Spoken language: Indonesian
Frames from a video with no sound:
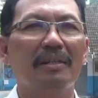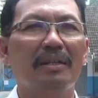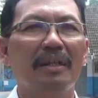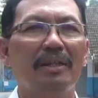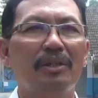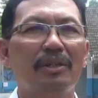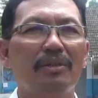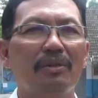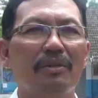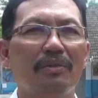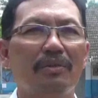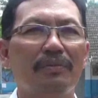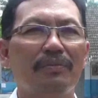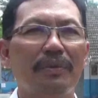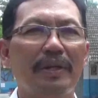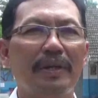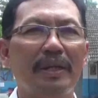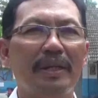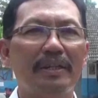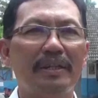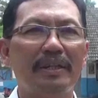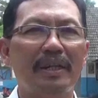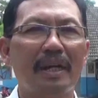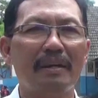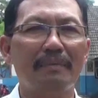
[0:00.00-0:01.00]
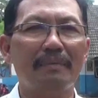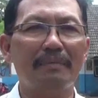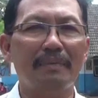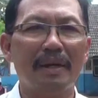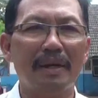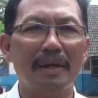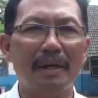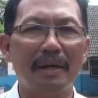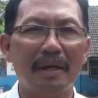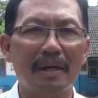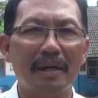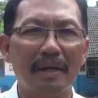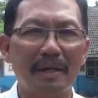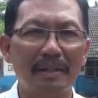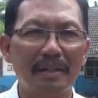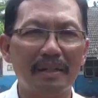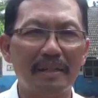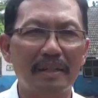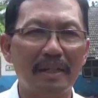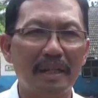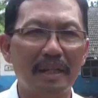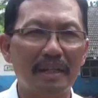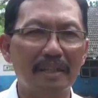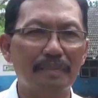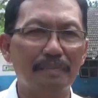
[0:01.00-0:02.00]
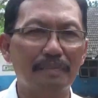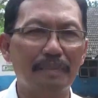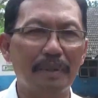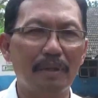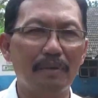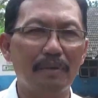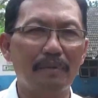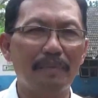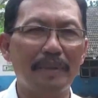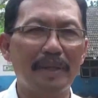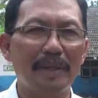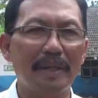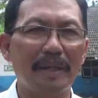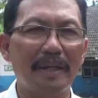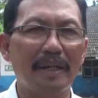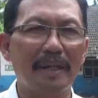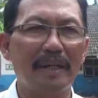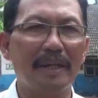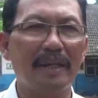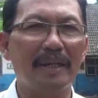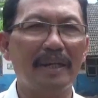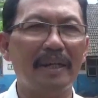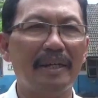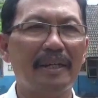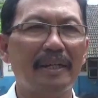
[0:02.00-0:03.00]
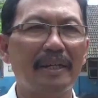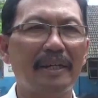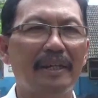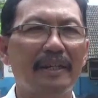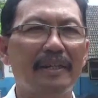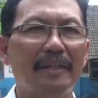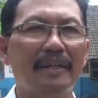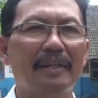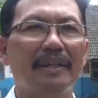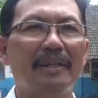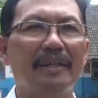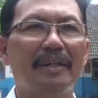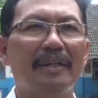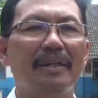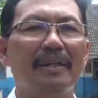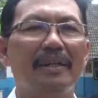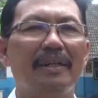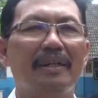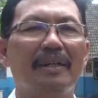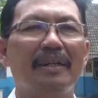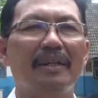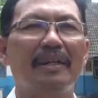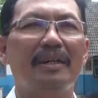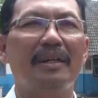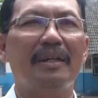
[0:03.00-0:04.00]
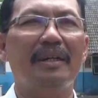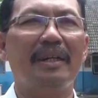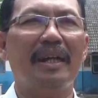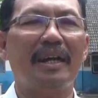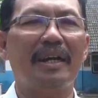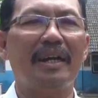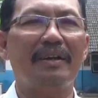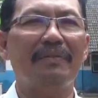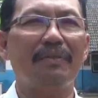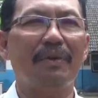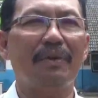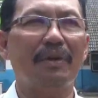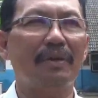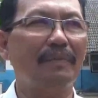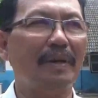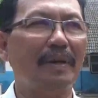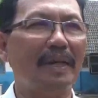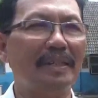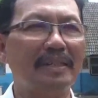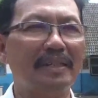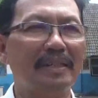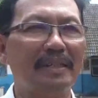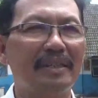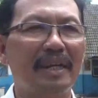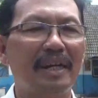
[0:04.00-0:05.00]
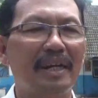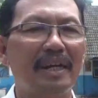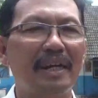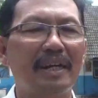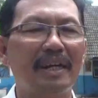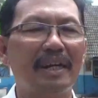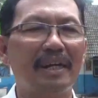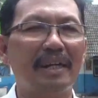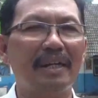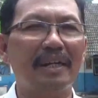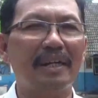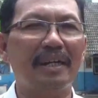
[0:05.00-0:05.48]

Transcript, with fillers: disurvei sama dinas PUPR nah, eh, yang informasinya